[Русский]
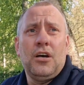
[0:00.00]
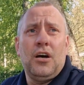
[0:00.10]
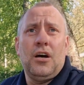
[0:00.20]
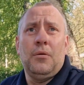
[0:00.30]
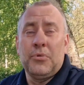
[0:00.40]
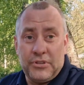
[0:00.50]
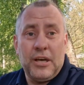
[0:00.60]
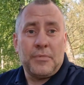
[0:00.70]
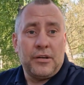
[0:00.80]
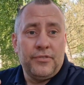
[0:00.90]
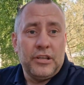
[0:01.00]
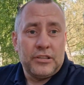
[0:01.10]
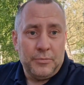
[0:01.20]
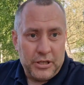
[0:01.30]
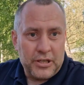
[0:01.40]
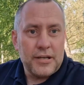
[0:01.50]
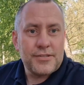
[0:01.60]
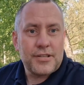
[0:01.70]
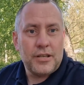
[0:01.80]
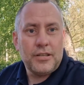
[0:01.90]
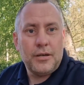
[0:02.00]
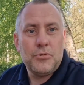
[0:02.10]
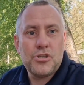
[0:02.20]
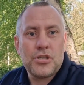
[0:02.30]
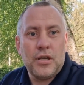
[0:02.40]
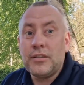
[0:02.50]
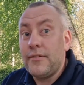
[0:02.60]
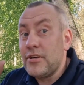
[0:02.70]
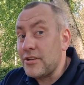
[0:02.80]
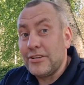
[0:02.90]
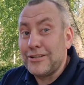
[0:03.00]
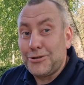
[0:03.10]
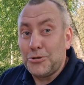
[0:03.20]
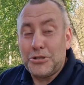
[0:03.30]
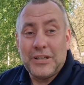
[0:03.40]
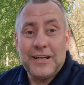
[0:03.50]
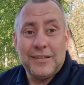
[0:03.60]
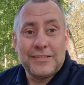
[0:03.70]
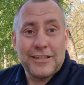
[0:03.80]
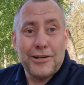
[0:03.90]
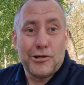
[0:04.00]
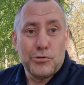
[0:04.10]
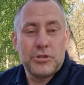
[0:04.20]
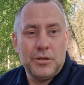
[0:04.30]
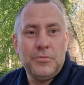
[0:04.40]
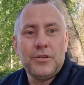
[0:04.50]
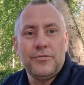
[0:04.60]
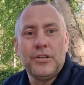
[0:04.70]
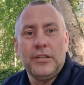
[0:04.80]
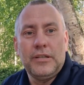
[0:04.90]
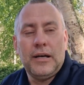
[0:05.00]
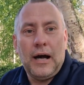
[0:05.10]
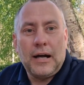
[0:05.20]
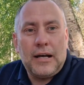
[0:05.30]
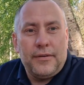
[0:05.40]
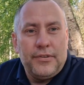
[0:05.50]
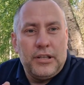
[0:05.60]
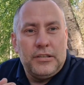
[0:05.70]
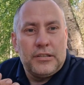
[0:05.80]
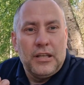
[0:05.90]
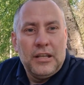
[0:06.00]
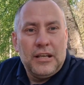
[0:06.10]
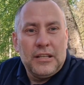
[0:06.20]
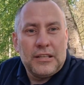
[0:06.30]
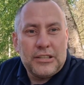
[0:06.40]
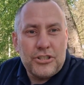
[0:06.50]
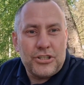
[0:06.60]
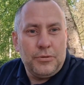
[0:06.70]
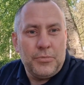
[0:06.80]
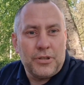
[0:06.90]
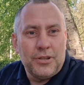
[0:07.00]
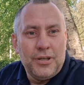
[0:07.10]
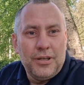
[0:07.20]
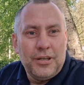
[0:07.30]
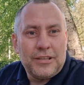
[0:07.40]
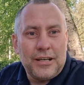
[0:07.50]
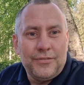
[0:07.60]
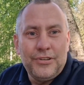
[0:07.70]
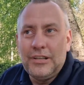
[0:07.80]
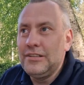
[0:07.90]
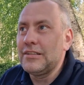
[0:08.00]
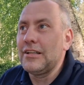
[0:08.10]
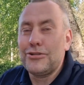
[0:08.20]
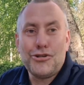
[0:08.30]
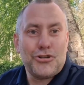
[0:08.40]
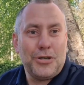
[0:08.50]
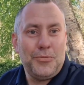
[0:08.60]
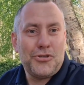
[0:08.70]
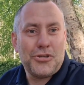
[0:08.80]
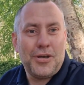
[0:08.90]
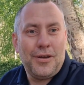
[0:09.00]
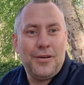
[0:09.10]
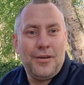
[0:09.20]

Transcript: А, мы знаем, как выглядит американская да, мечта. Наверное, кто-то догадывается, как русский мир выглядит, да? А как выглядит латышский мир? Как выглядит латышская мечта?